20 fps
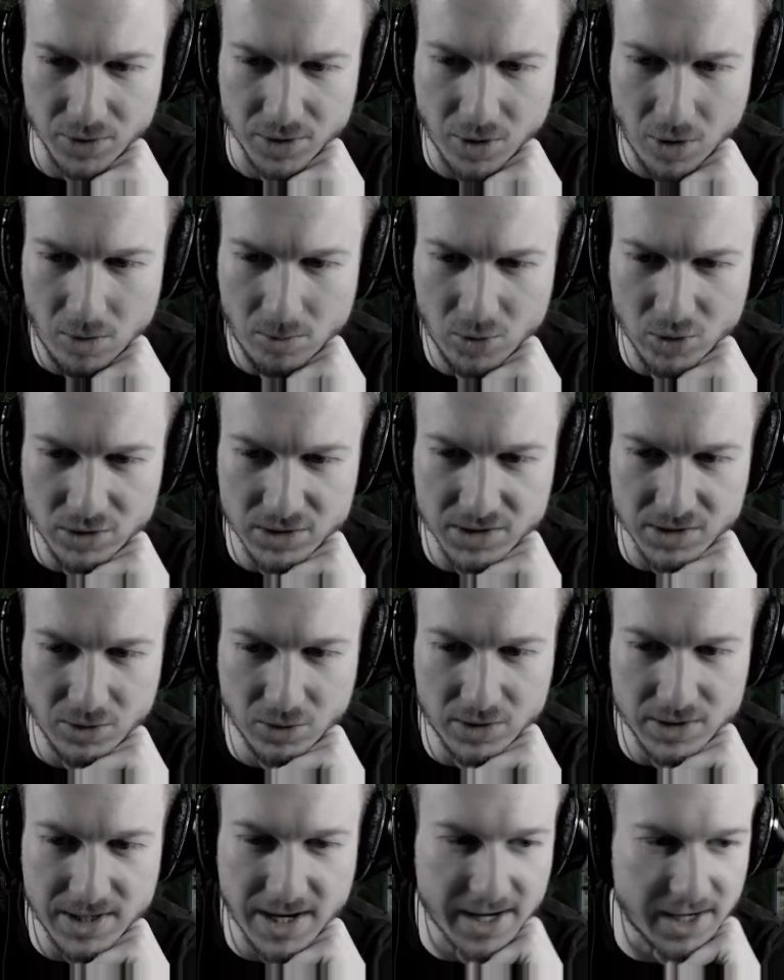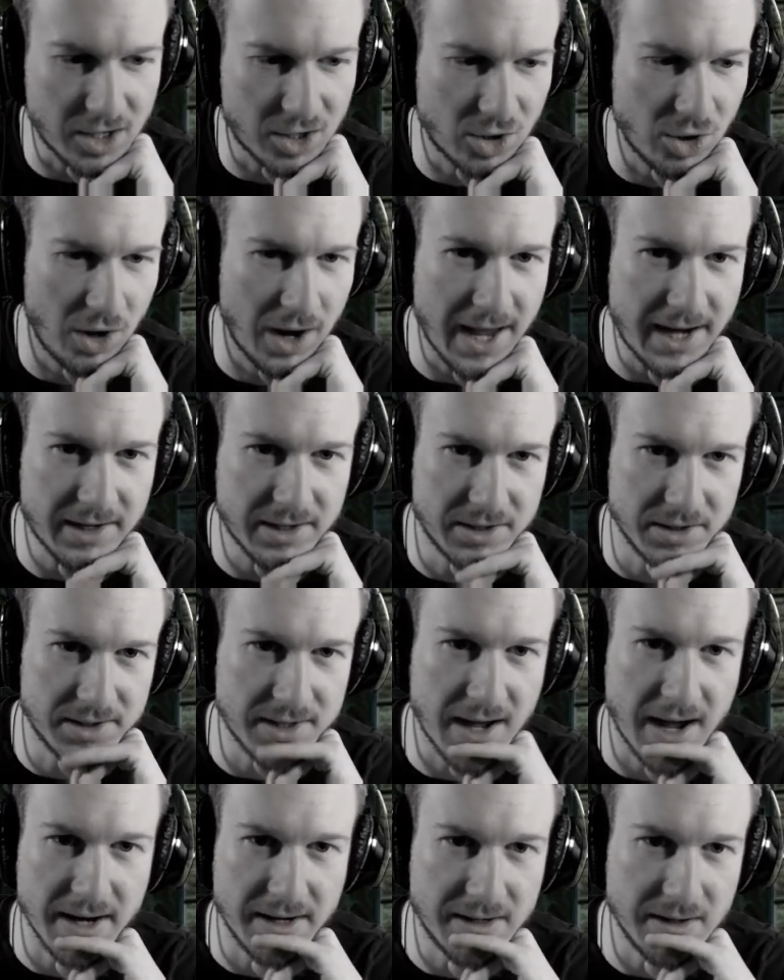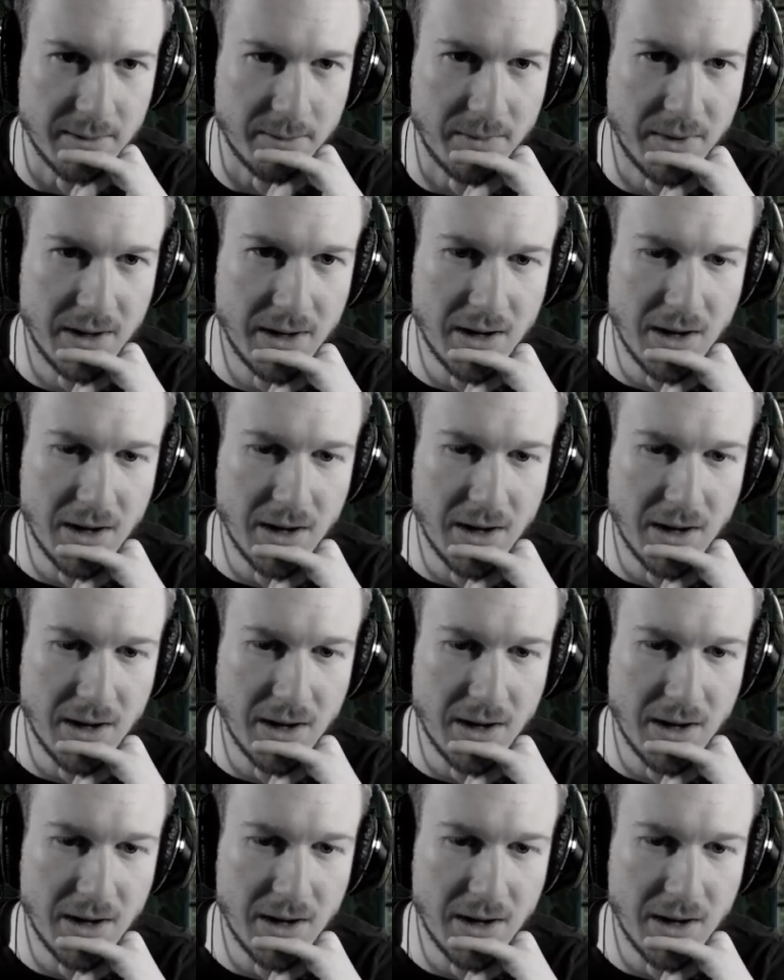It almost looks like a collector's item.